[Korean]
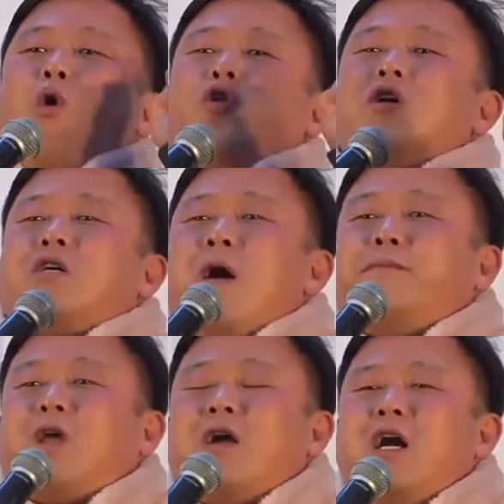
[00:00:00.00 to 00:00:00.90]
모든
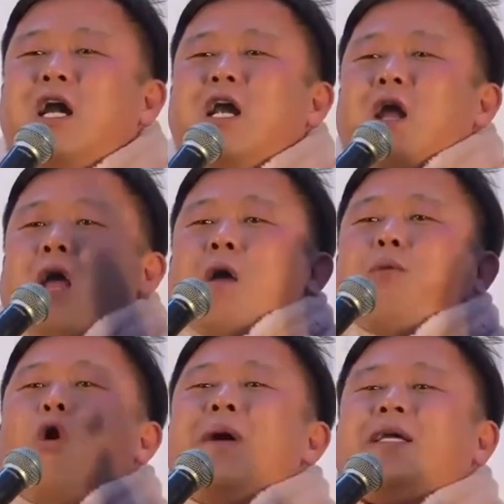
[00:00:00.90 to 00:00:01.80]
컴퓨터를
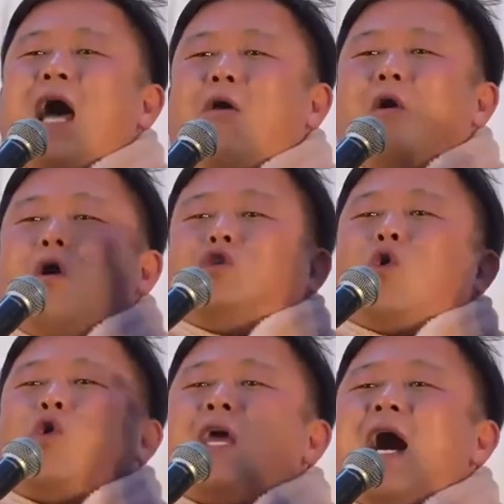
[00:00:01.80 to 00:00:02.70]
포맷하고
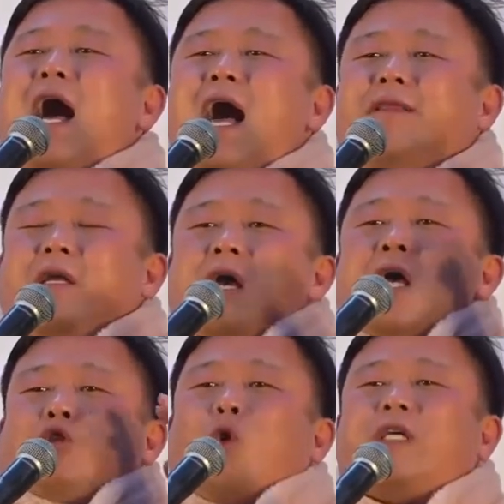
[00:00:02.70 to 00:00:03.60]
초기한
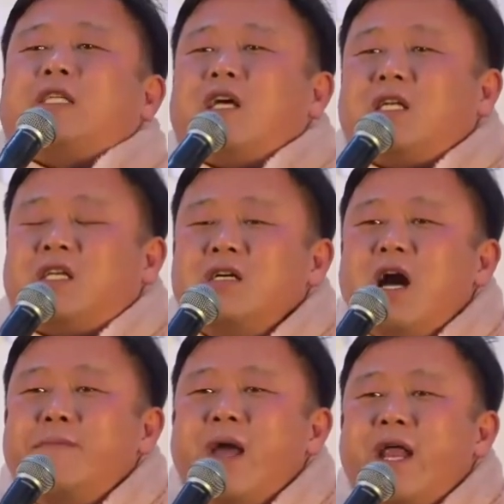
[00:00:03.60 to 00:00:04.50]
조직적
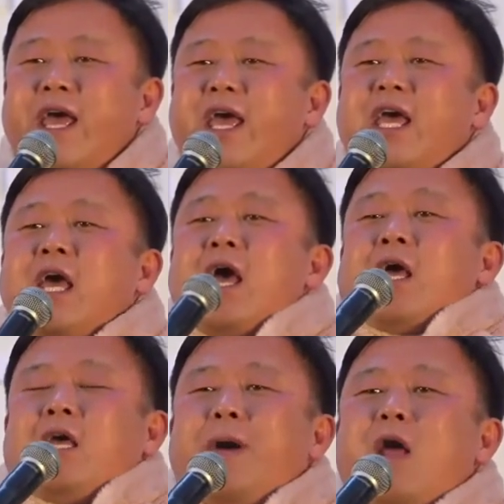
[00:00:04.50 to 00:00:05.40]
증거인멸이
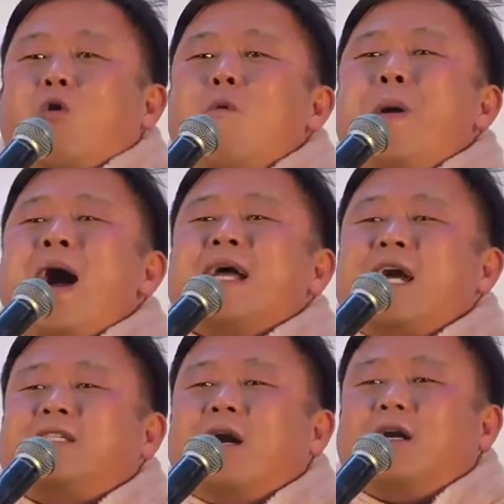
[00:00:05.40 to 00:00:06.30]
이번에 공판
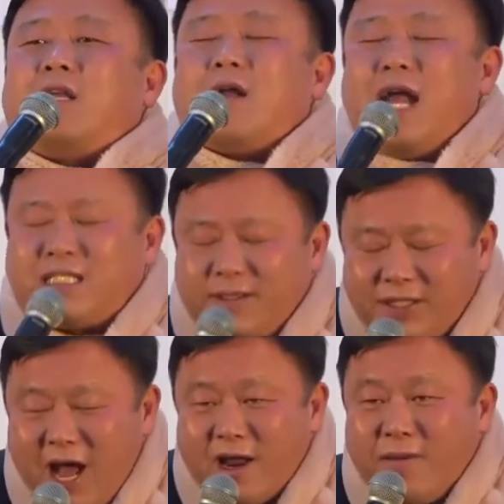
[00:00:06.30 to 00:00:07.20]
과정에서
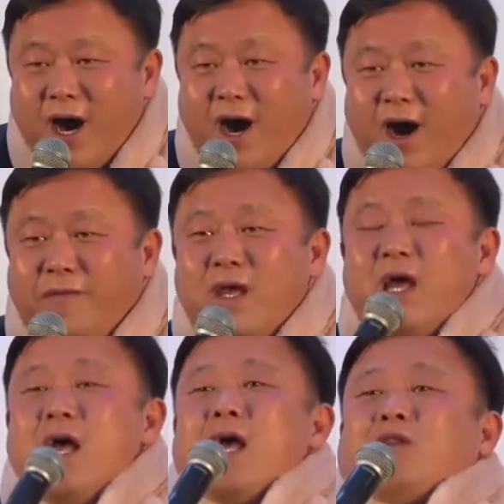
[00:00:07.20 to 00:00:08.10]
드러났습니다. 여러분,
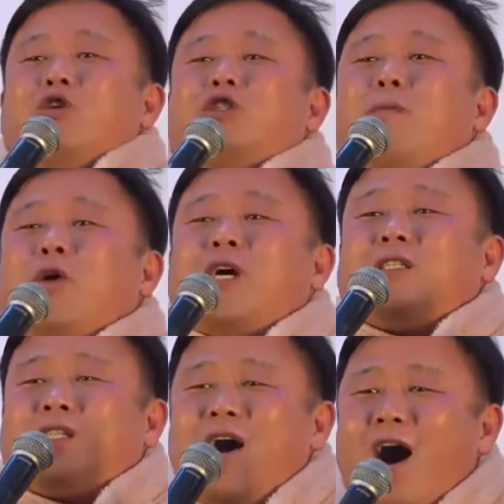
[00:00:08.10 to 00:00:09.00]
뉴스
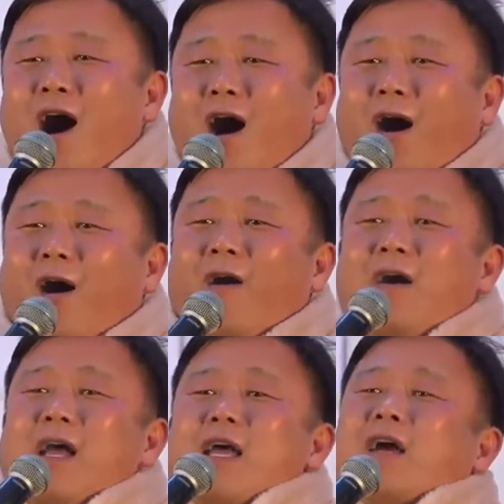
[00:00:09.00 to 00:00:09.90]
보셨죠?
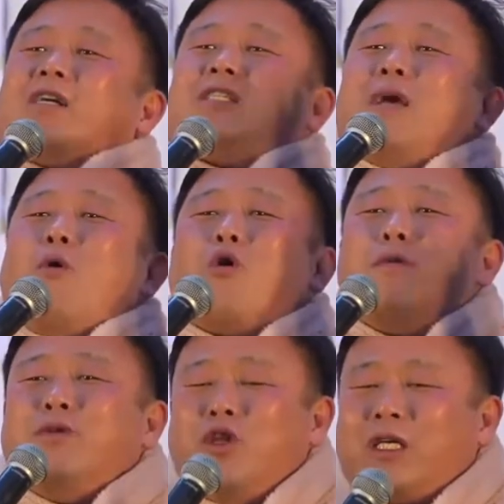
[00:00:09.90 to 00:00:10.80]
역시
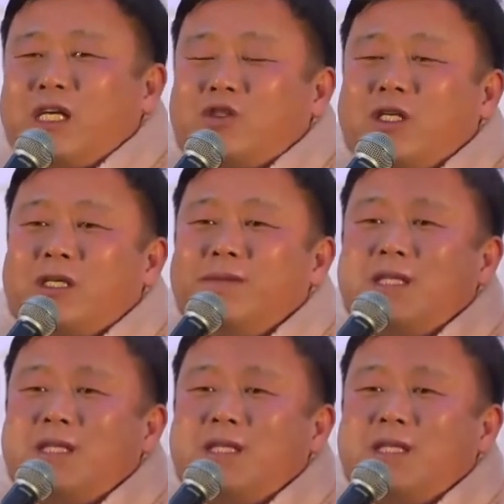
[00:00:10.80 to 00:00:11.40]
모르는 분도 있을 수